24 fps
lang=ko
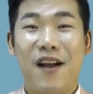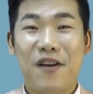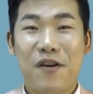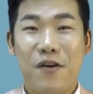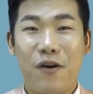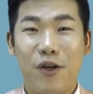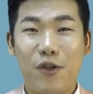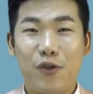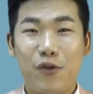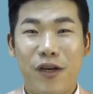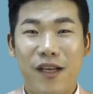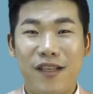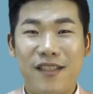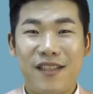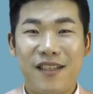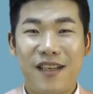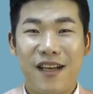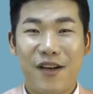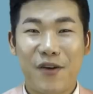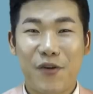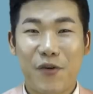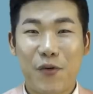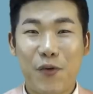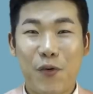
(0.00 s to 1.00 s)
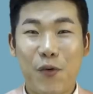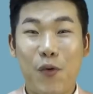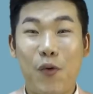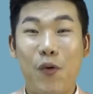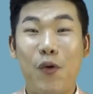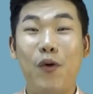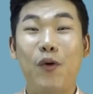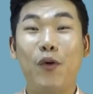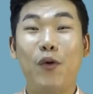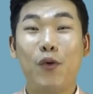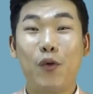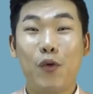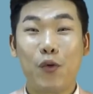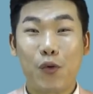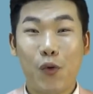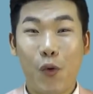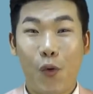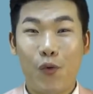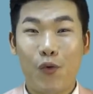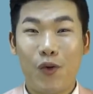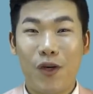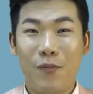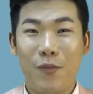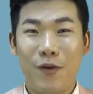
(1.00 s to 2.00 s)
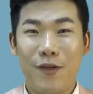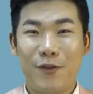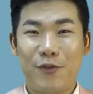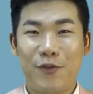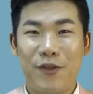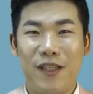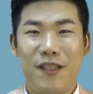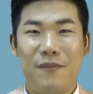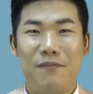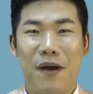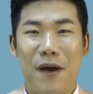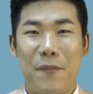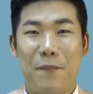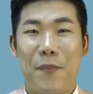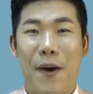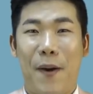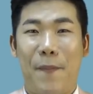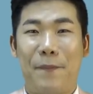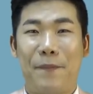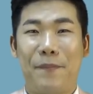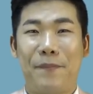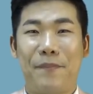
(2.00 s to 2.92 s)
거주하지 않고 돈을 벌 수 있는 방법.